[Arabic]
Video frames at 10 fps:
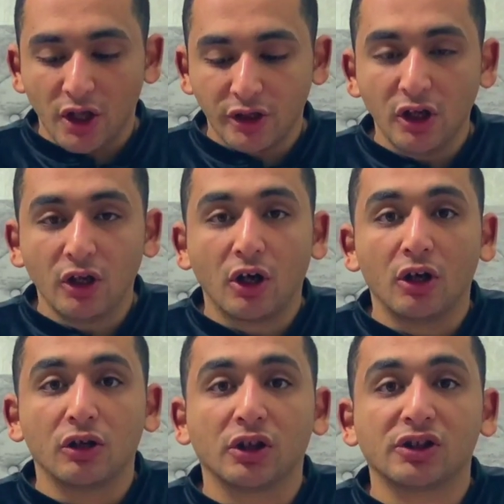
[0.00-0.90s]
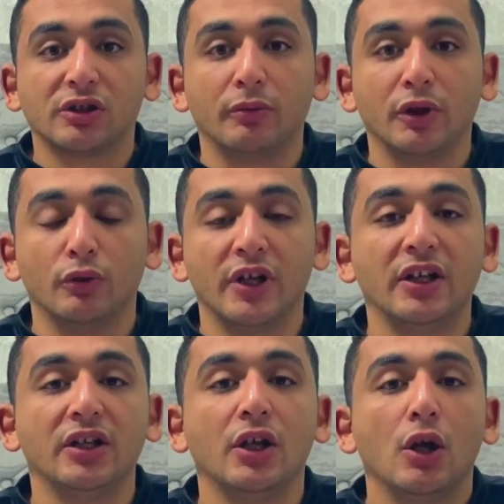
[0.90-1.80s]
يقرأ النص
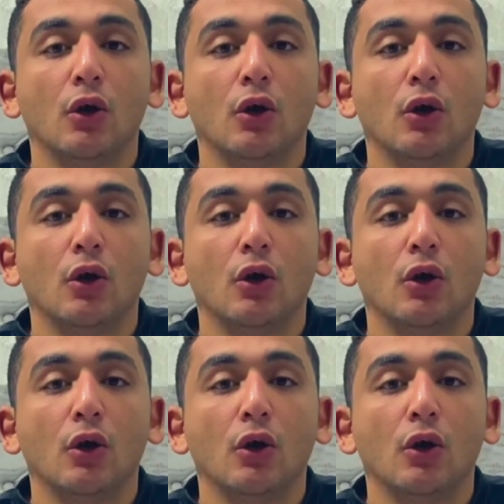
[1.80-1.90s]
باليوناني